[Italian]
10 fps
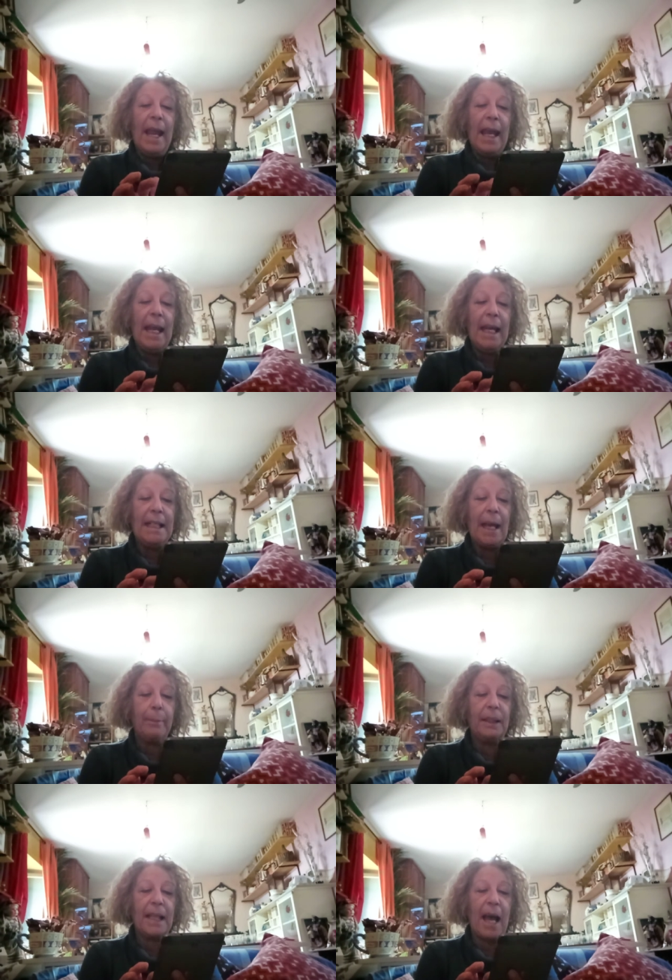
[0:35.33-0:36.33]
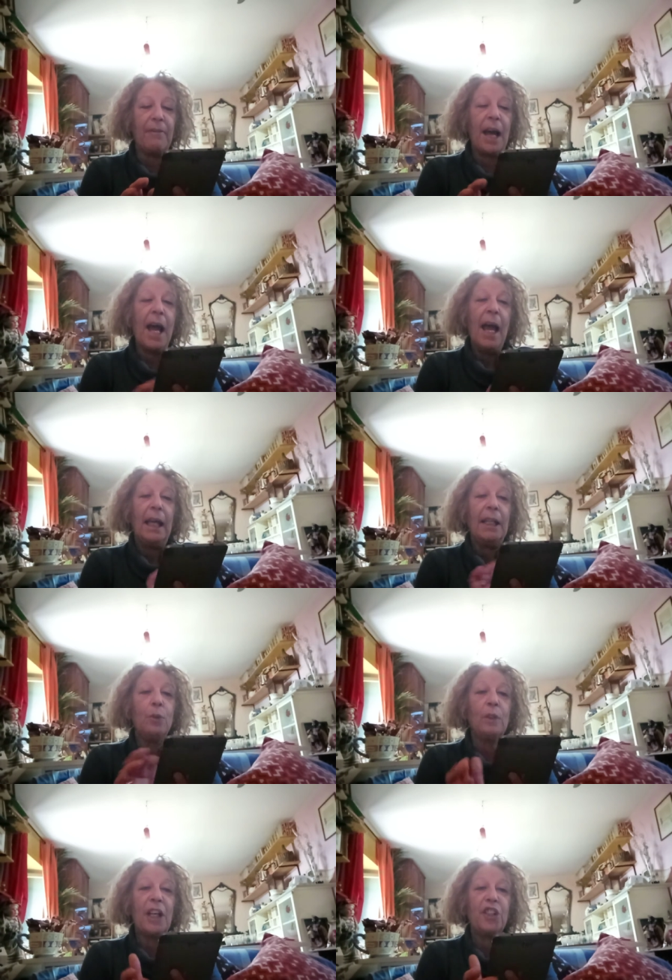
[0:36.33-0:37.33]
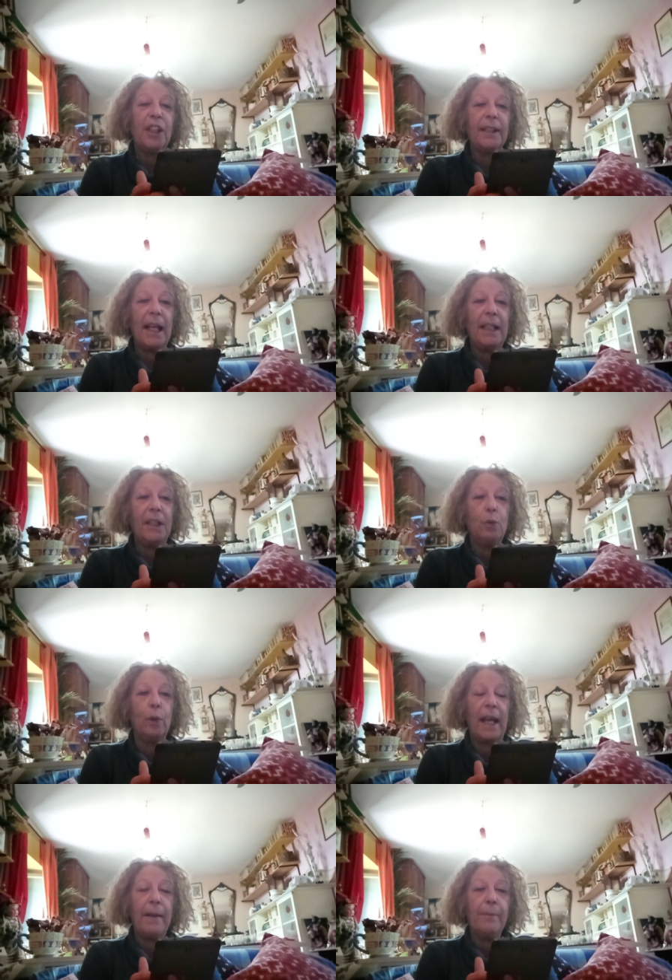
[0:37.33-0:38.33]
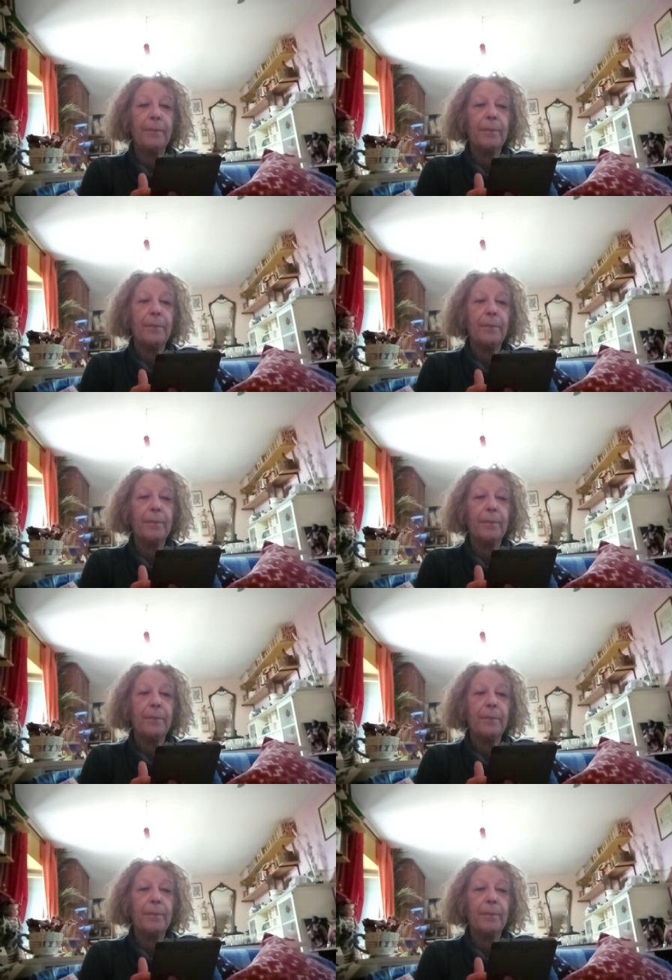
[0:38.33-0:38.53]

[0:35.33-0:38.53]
Egli abitava a in una città ligure